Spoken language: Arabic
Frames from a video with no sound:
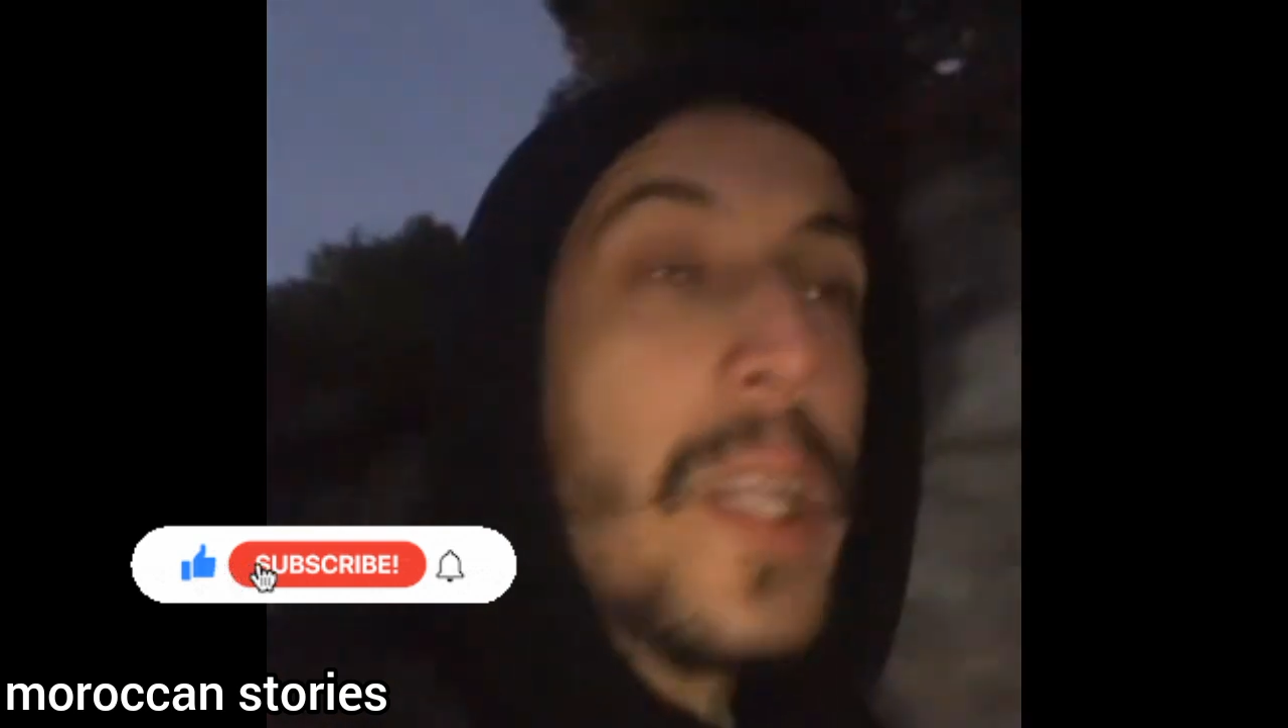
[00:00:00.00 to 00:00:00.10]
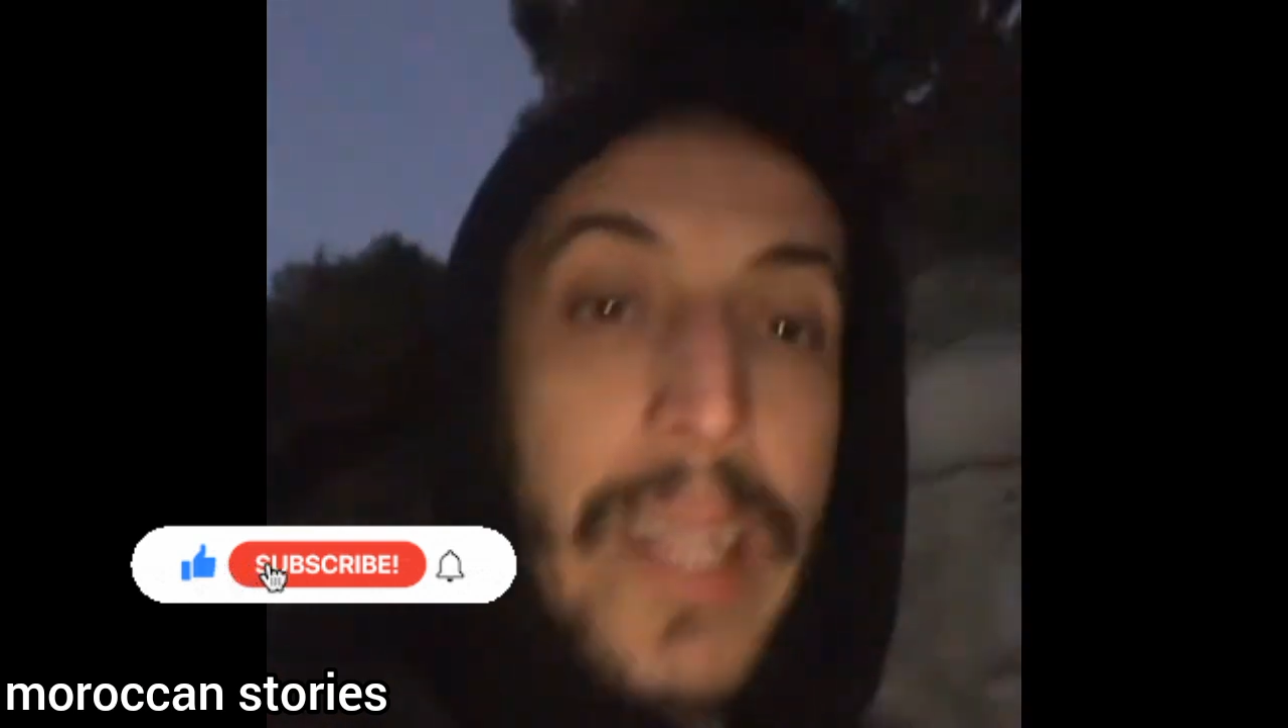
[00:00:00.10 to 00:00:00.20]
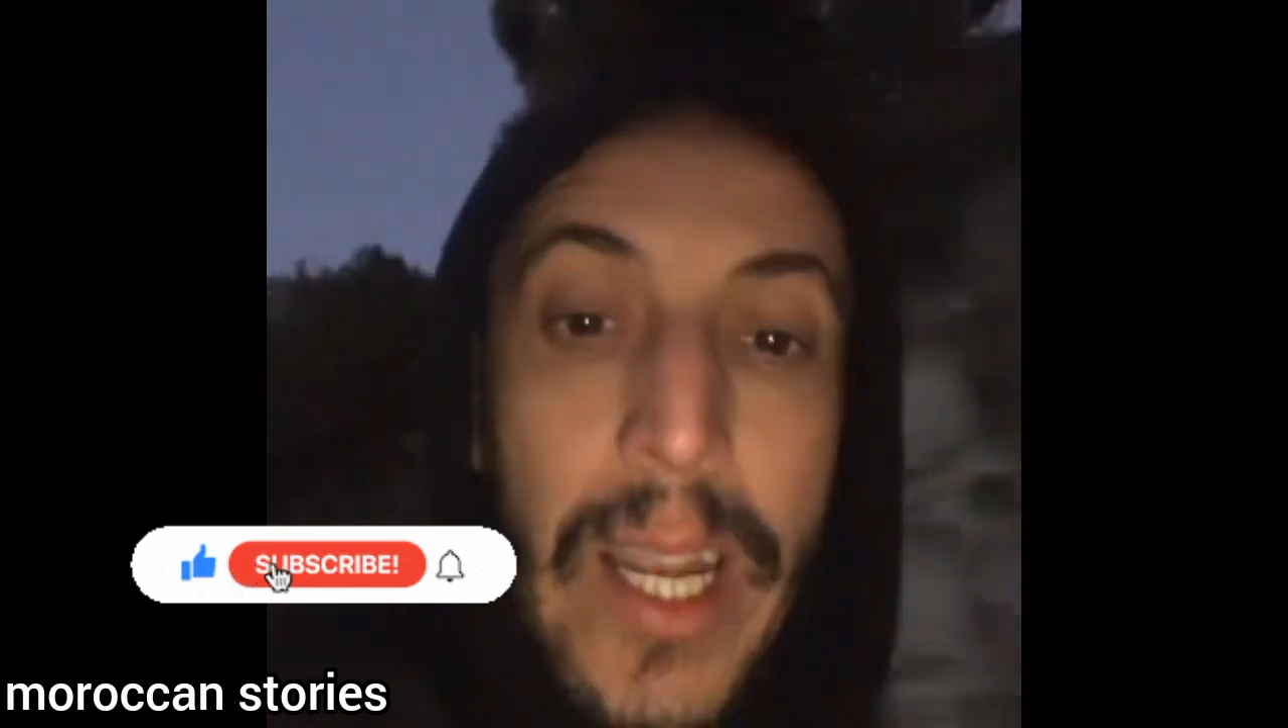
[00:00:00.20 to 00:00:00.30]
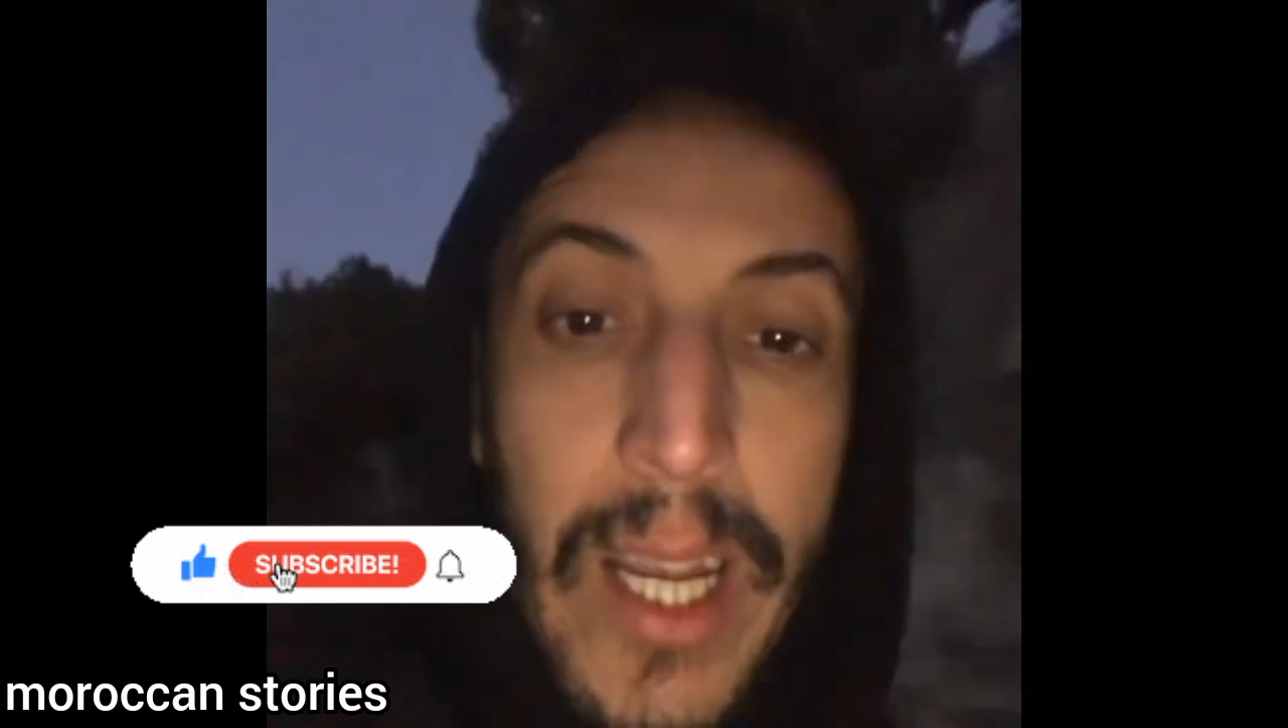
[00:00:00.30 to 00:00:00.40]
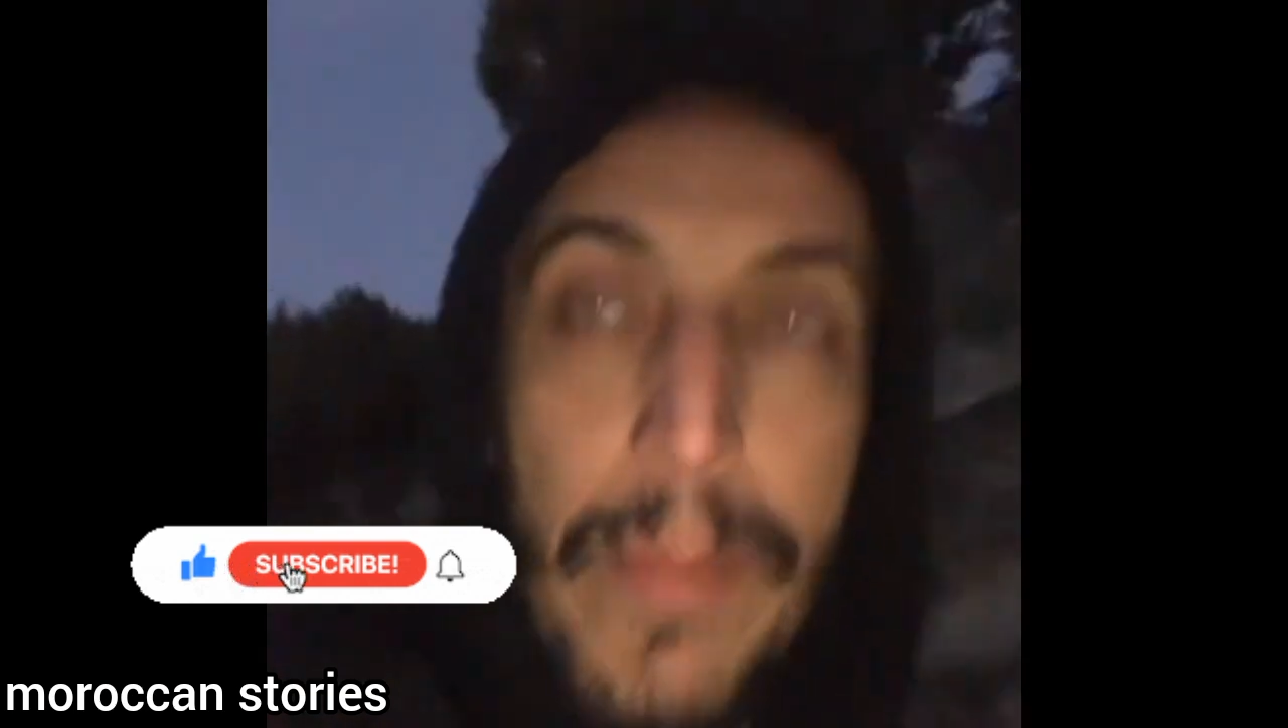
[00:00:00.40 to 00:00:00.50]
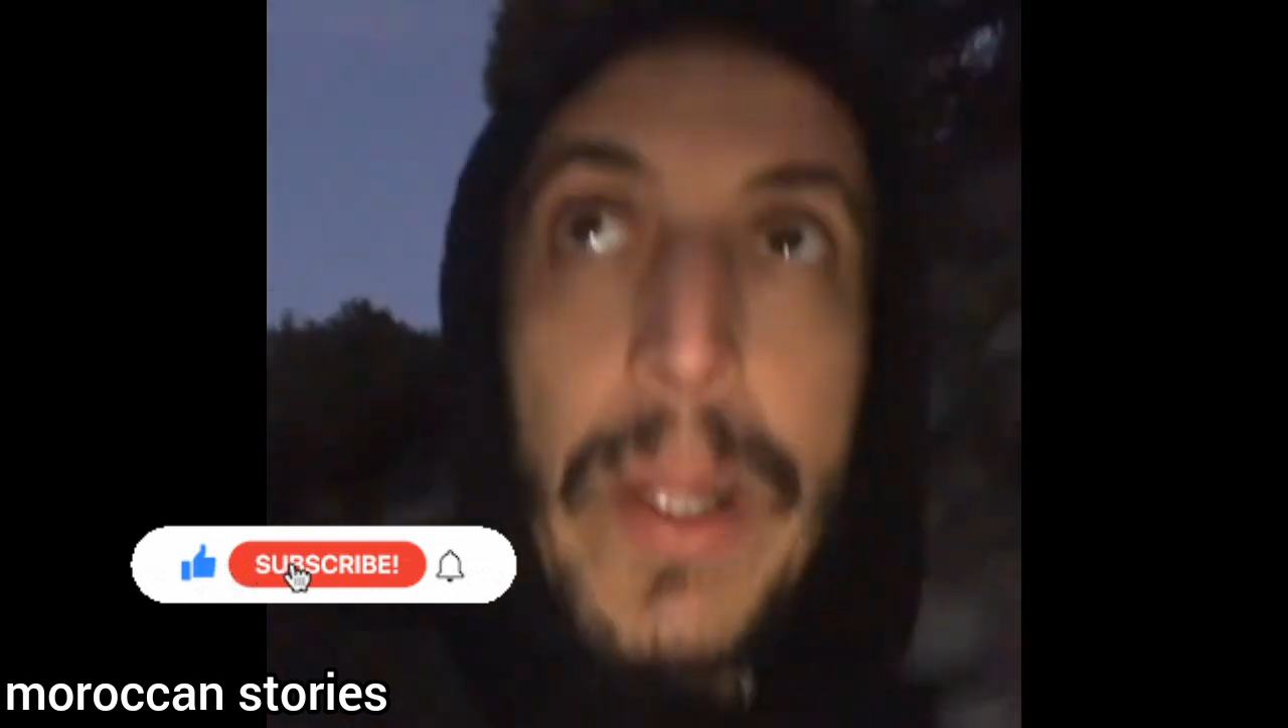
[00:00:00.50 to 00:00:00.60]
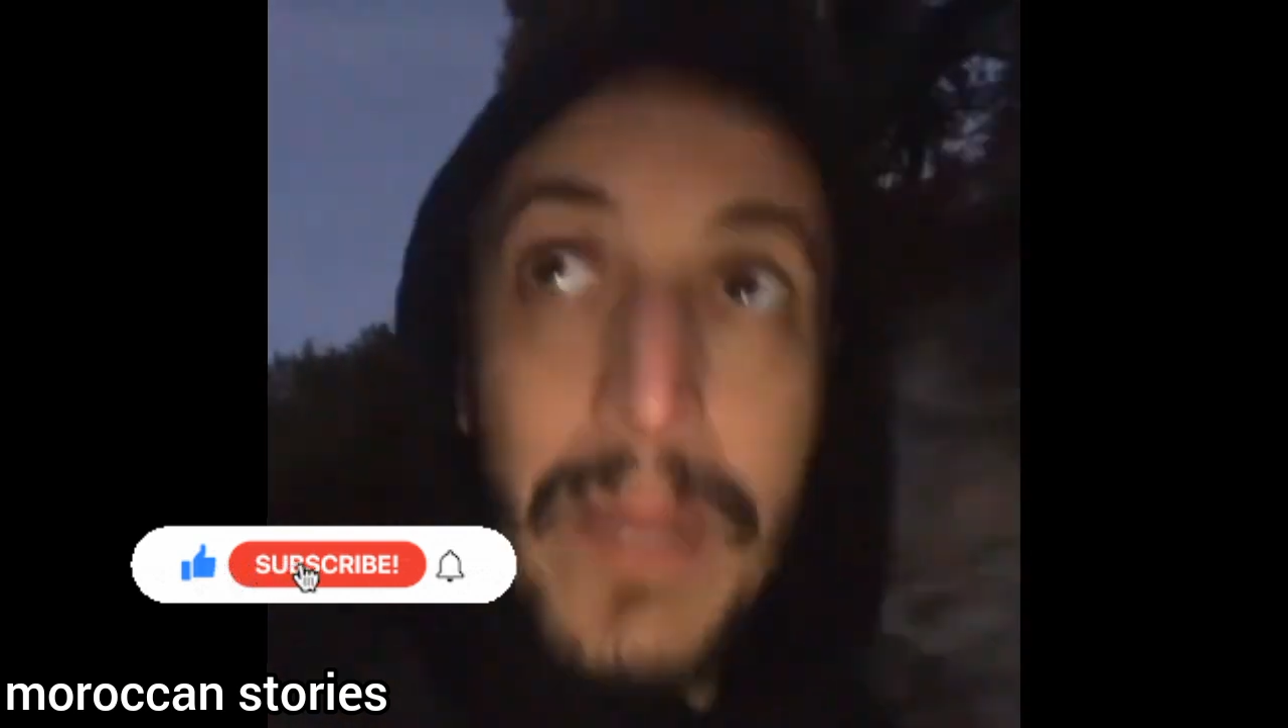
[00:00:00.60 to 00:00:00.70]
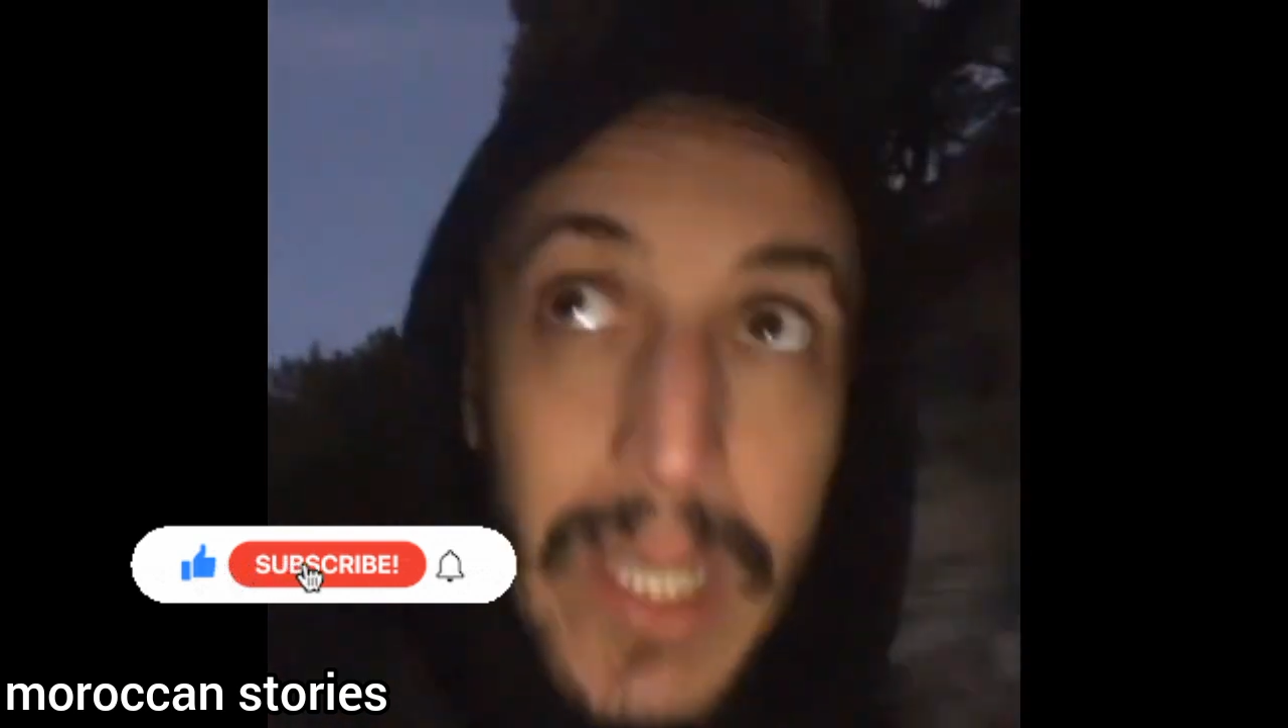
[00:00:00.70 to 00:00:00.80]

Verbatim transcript: الطريقه بات